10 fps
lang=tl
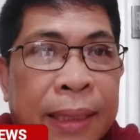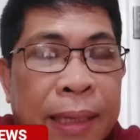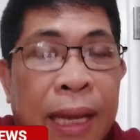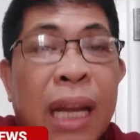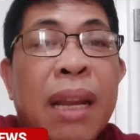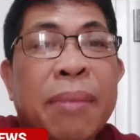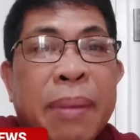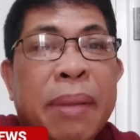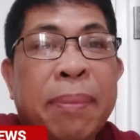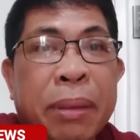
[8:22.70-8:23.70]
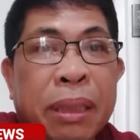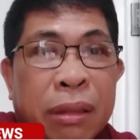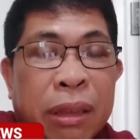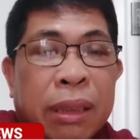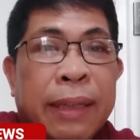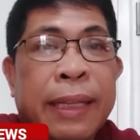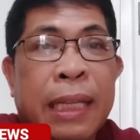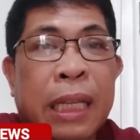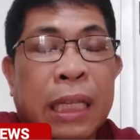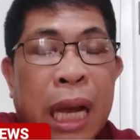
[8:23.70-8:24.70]
alam naman po yon
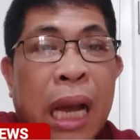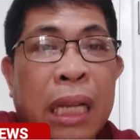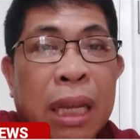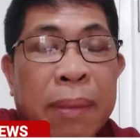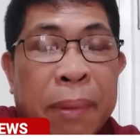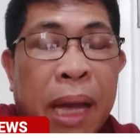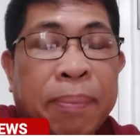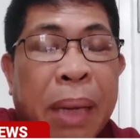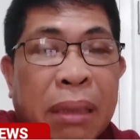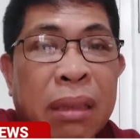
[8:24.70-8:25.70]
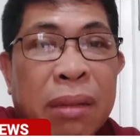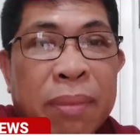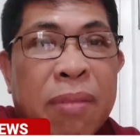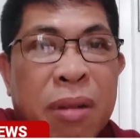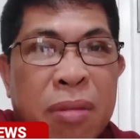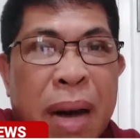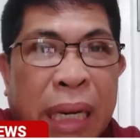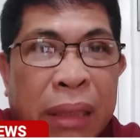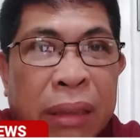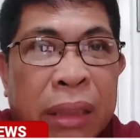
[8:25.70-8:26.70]
dagating uh, ah, Pangulong Bongbong
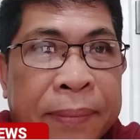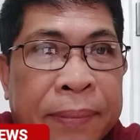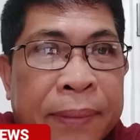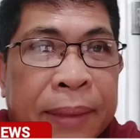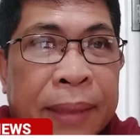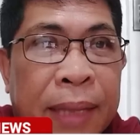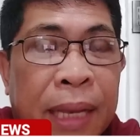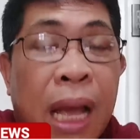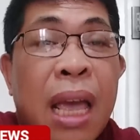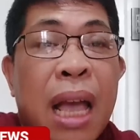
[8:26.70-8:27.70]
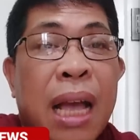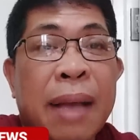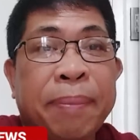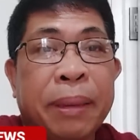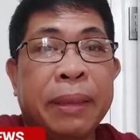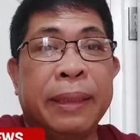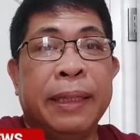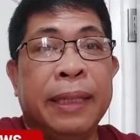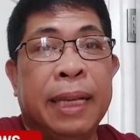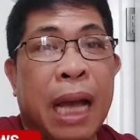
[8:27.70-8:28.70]
Marcos. Kaya nga po
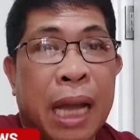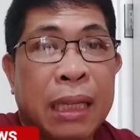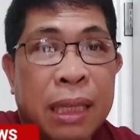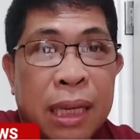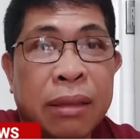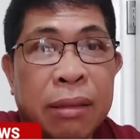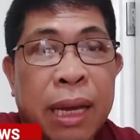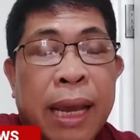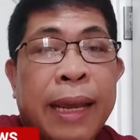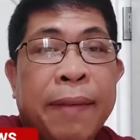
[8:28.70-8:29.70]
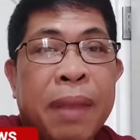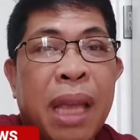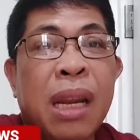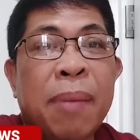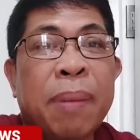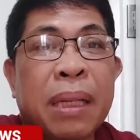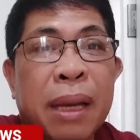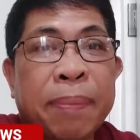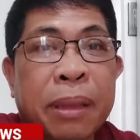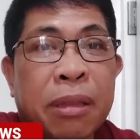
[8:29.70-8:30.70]
until today hindi pa
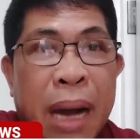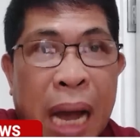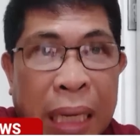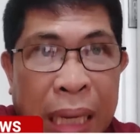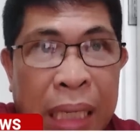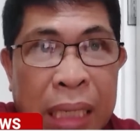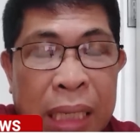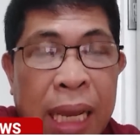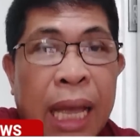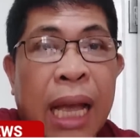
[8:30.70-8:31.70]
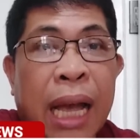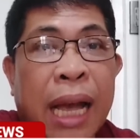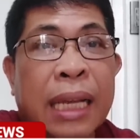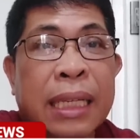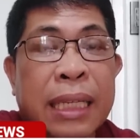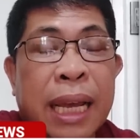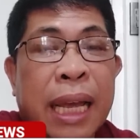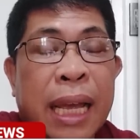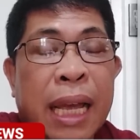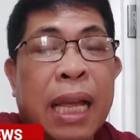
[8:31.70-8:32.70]
siya po umaalis as
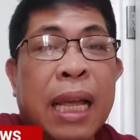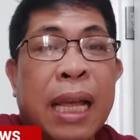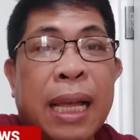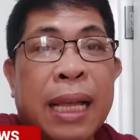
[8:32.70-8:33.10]
uh,